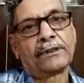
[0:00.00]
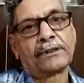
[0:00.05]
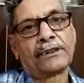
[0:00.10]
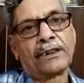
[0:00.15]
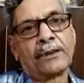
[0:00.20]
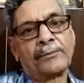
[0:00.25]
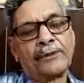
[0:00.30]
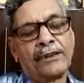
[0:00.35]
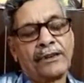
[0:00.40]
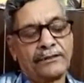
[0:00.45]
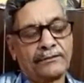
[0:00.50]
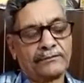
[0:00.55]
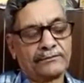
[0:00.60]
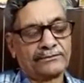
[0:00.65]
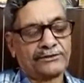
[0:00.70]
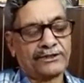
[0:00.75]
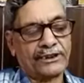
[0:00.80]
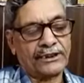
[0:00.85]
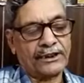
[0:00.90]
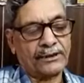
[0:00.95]
कमी
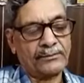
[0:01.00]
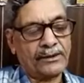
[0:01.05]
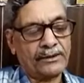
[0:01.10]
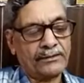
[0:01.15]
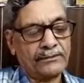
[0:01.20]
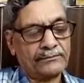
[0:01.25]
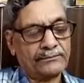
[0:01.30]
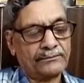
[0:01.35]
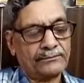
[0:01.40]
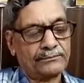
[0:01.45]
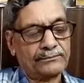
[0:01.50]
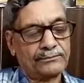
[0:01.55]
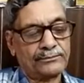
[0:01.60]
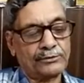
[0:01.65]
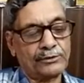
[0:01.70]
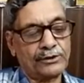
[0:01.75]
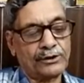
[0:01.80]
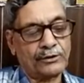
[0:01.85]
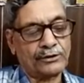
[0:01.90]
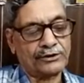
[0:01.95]
शरीर में
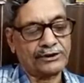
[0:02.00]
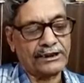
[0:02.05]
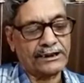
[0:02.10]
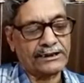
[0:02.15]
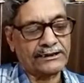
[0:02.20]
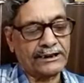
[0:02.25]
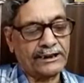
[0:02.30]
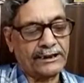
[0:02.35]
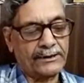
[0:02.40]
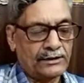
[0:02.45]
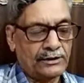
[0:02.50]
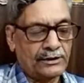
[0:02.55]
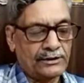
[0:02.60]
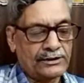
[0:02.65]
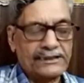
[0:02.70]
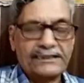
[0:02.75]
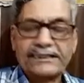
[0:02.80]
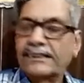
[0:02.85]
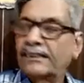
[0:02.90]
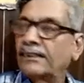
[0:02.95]
पूरी होती रहती है
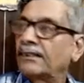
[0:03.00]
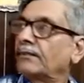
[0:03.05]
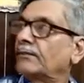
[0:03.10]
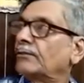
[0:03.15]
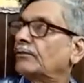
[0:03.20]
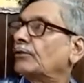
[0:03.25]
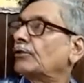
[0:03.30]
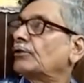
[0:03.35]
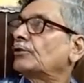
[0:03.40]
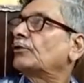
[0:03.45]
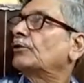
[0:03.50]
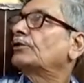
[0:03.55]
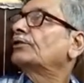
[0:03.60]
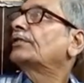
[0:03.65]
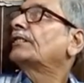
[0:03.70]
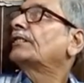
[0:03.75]
इसके कौन कौन से